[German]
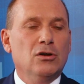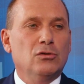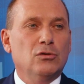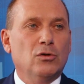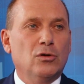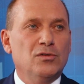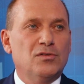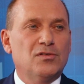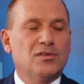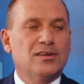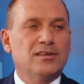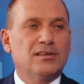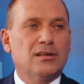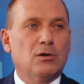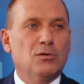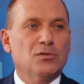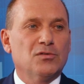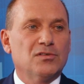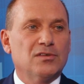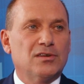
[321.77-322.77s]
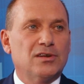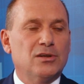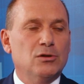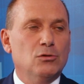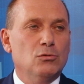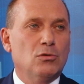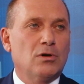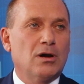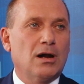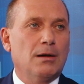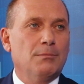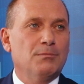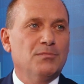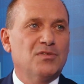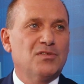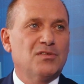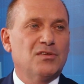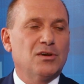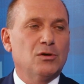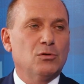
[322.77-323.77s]
90.000 Kilogramm
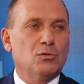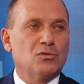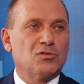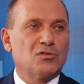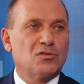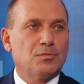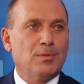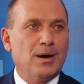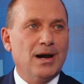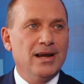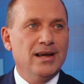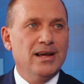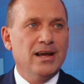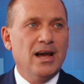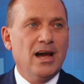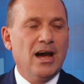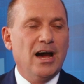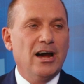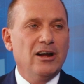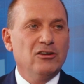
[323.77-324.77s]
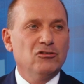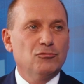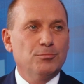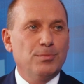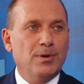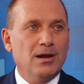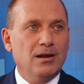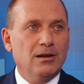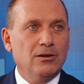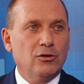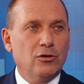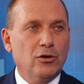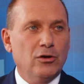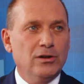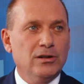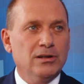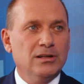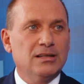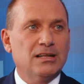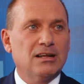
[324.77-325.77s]
CO2 einsparen können.